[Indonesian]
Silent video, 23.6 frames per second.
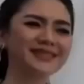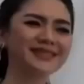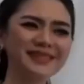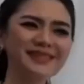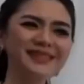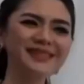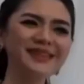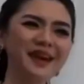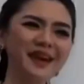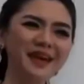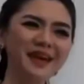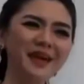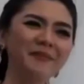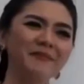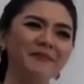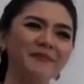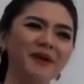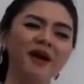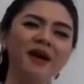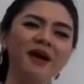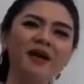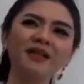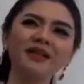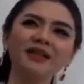rupanya
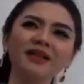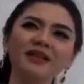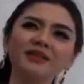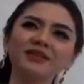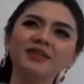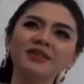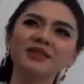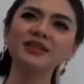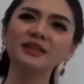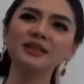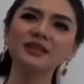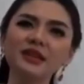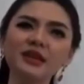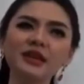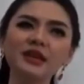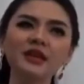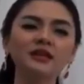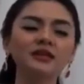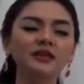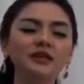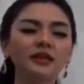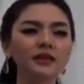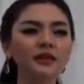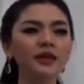juga dimiliki oleh kedua adik